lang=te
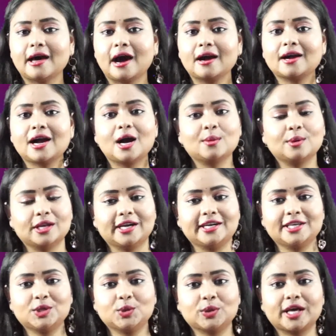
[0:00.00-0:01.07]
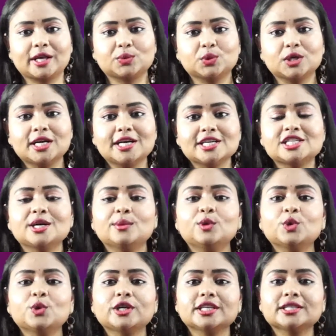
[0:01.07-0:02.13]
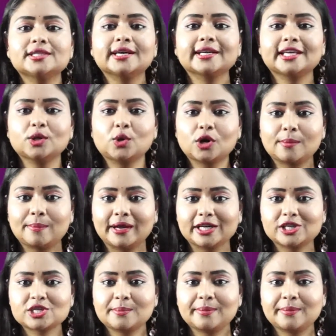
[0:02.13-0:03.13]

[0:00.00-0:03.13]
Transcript: నాకు కావాలని కోరారు శివుడు ఇద్దరికీ ఒక పరీక్ష